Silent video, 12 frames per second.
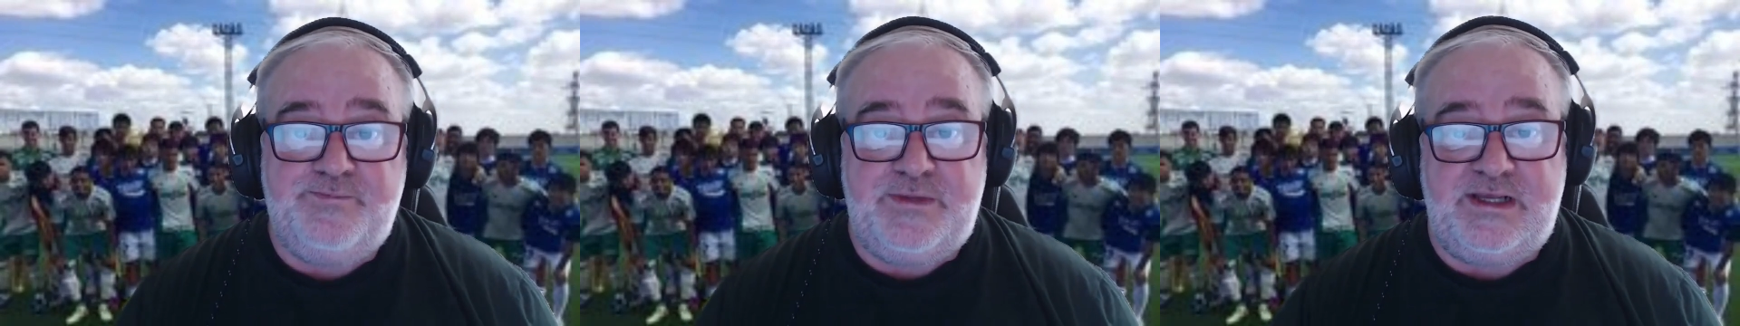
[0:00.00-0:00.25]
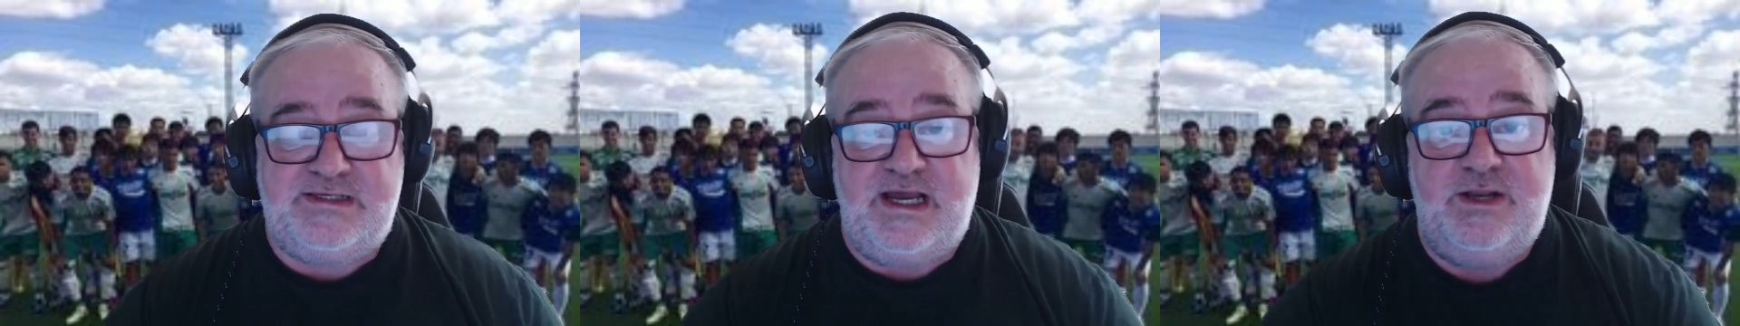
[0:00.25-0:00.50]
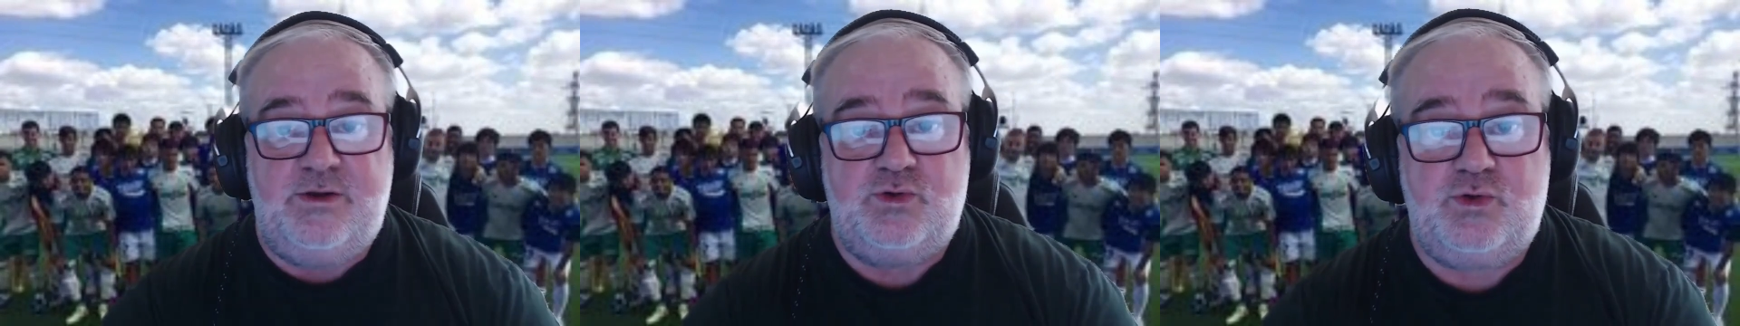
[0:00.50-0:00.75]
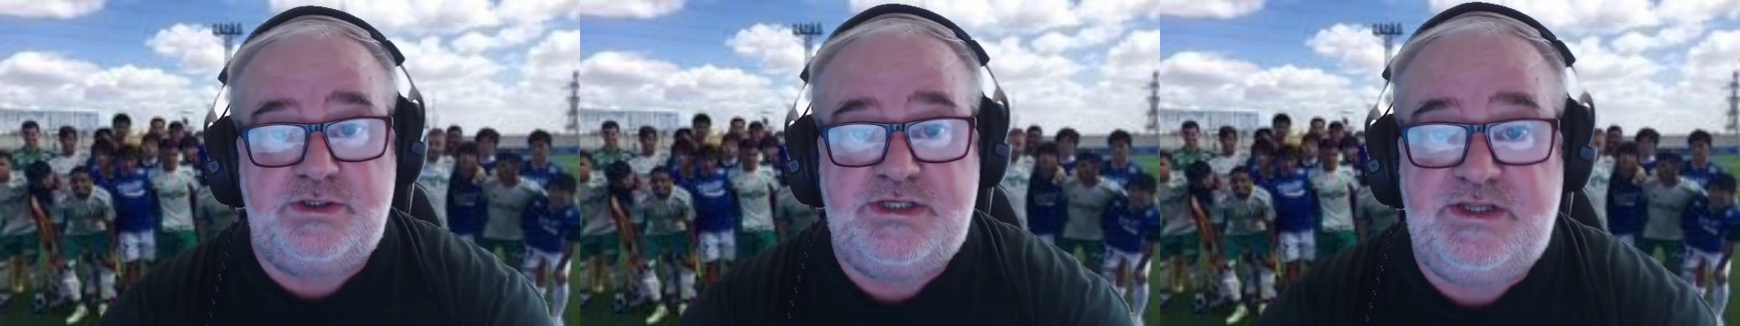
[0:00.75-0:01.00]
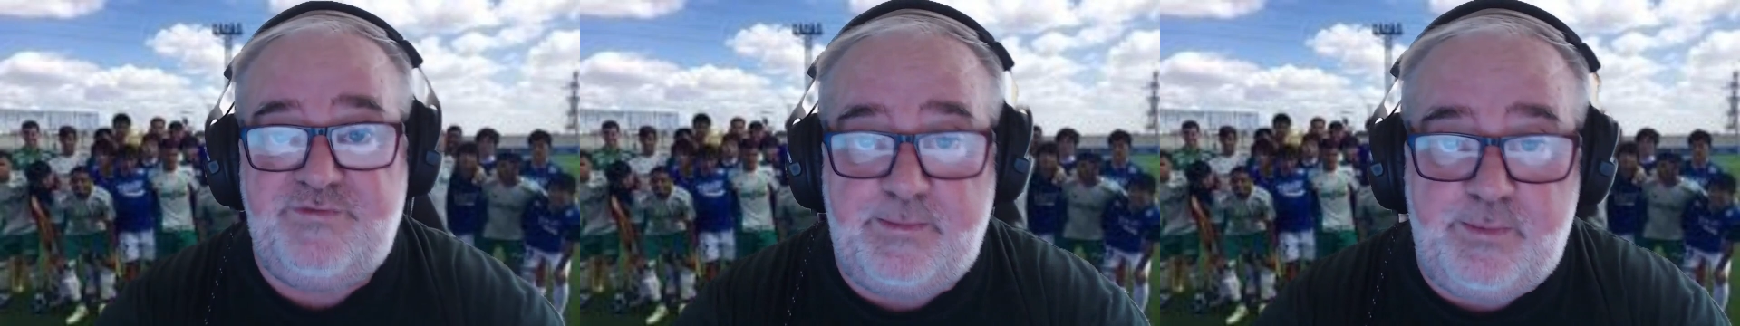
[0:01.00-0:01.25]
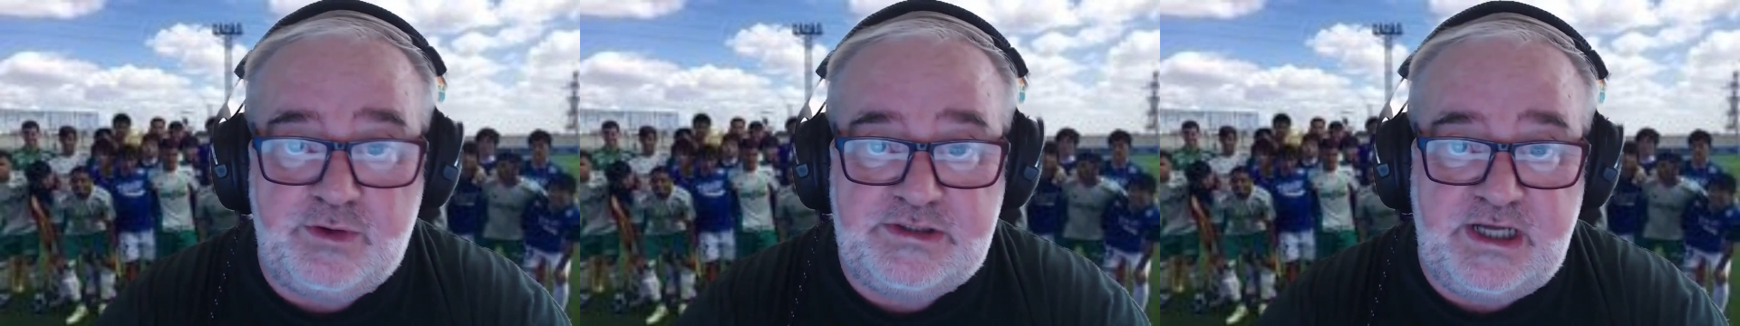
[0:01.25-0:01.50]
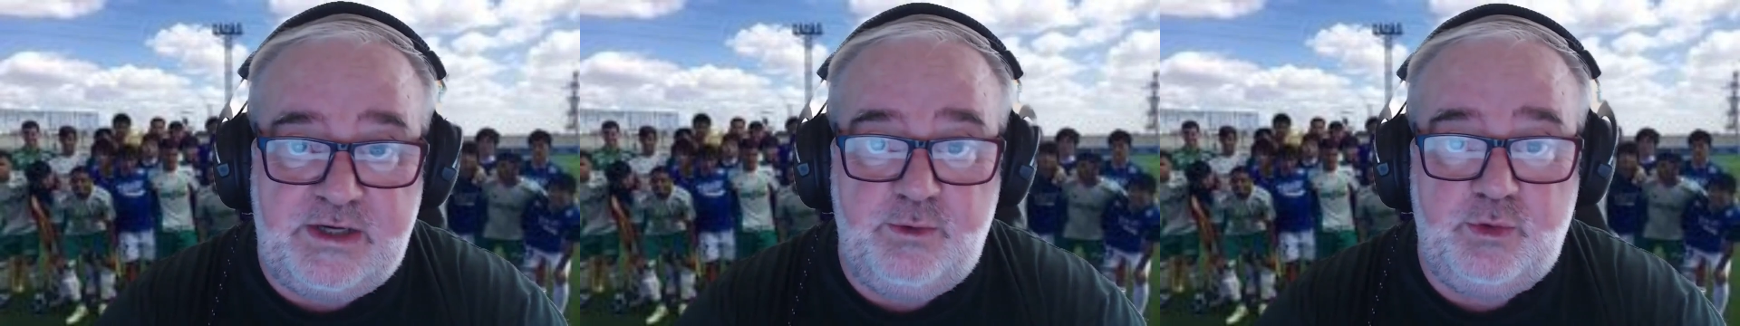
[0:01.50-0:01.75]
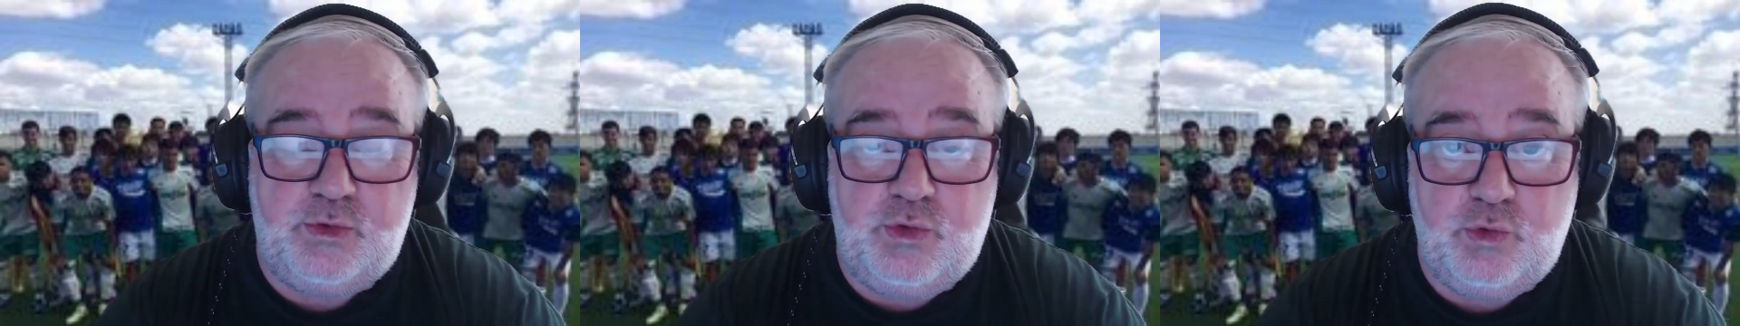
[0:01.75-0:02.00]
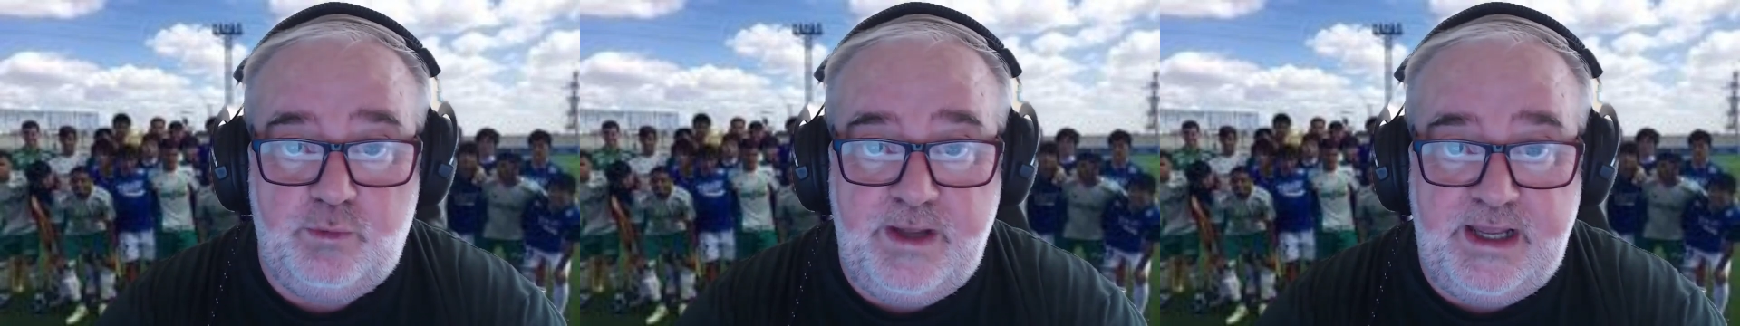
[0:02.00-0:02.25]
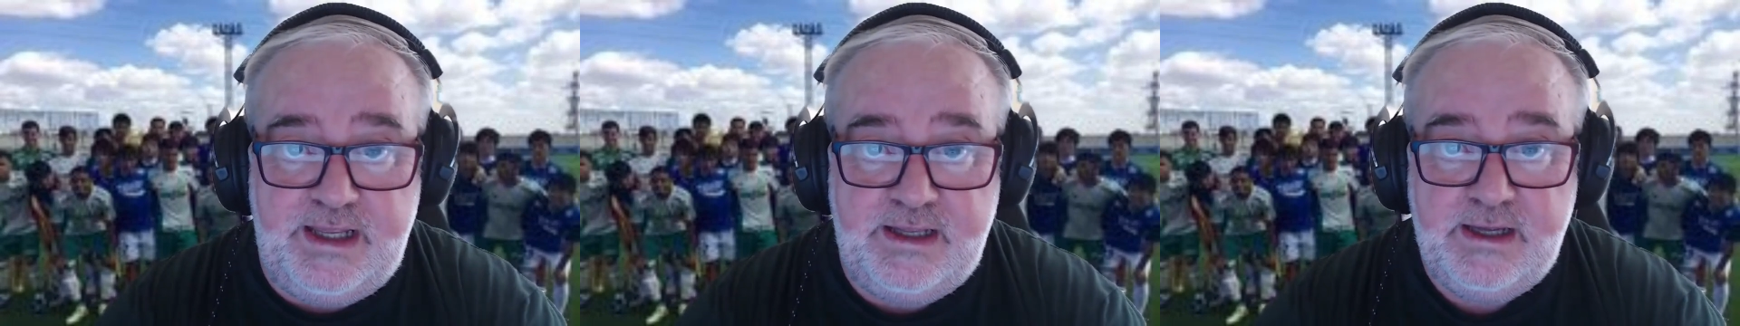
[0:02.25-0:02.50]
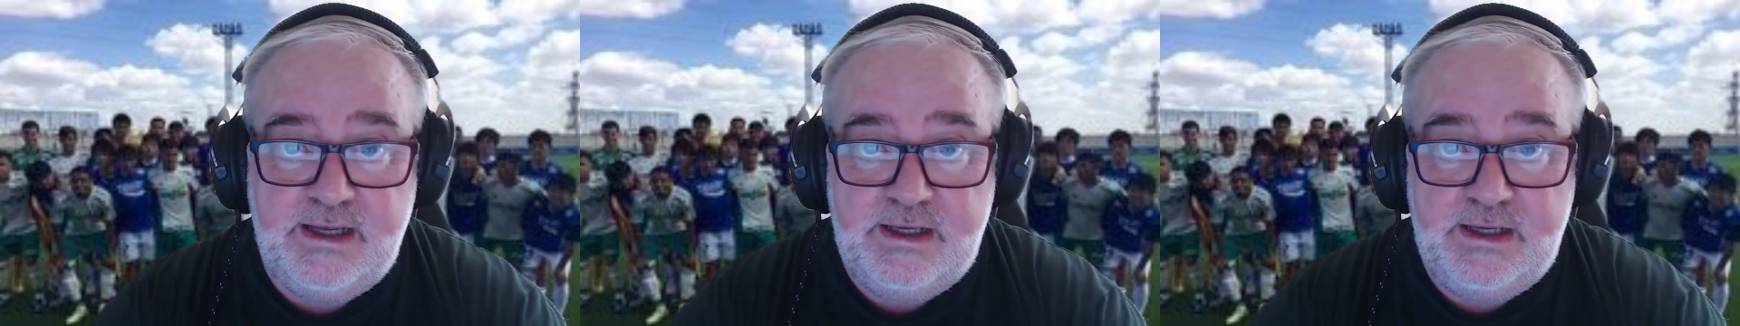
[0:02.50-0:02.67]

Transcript: saírem os gols. A gente vai postar no YouTube aí